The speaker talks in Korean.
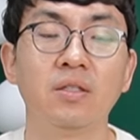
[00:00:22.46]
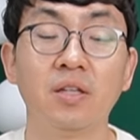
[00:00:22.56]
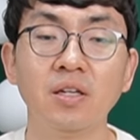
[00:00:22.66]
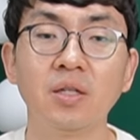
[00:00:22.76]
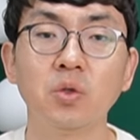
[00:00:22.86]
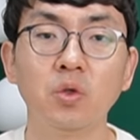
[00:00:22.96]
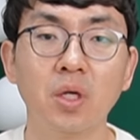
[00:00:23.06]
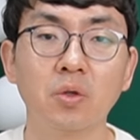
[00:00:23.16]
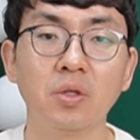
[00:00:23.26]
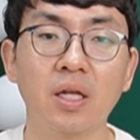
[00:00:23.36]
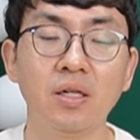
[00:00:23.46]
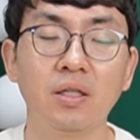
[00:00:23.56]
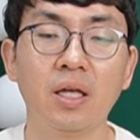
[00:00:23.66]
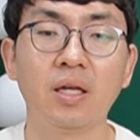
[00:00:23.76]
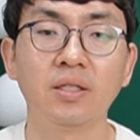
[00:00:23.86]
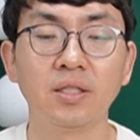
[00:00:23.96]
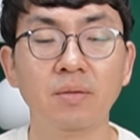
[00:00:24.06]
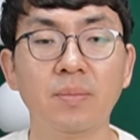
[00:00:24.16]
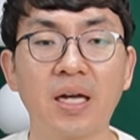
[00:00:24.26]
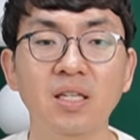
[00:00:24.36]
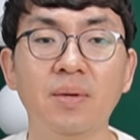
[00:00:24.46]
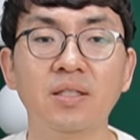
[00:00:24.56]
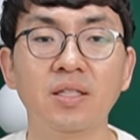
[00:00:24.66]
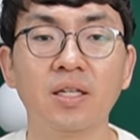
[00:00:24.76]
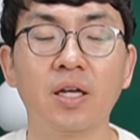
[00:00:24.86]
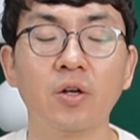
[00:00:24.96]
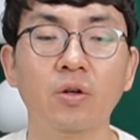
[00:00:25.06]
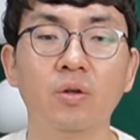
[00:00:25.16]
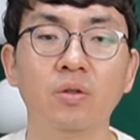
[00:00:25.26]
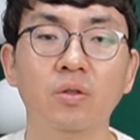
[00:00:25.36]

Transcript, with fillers: 저희가 초등학교 다닐 때 시험 많이 봤잖아요.